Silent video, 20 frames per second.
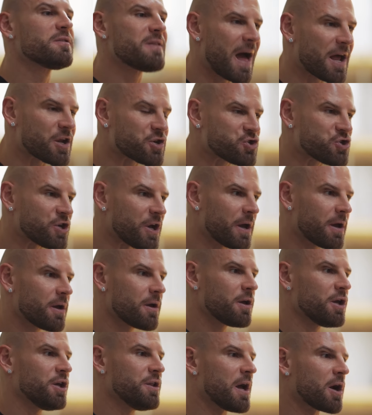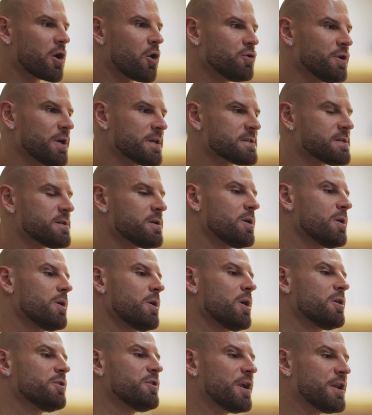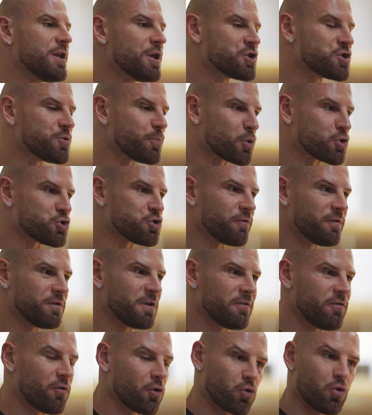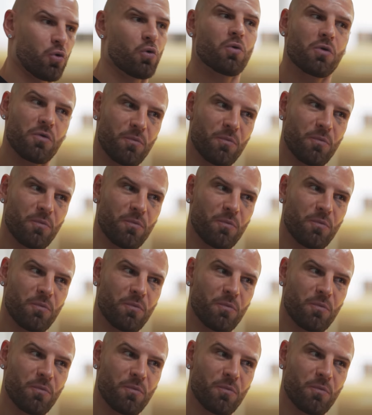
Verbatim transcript: Tarcze i na koniec trening szybkościowy na worku.